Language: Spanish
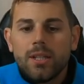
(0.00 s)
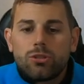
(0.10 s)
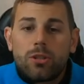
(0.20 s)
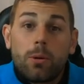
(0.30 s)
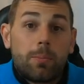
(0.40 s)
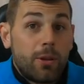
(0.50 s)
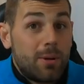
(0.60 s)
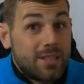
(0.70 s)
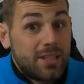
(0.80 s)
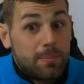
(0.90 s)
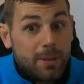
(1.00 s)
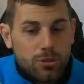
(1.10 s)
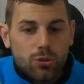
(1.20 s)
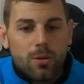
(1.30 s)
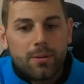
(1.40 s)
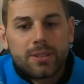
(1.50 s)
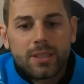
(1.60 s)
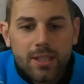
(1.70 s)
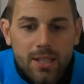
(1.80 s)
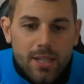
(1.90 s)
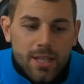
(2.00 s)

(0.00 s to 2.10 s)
Entonces hemos perdido bastante peso nuevamente.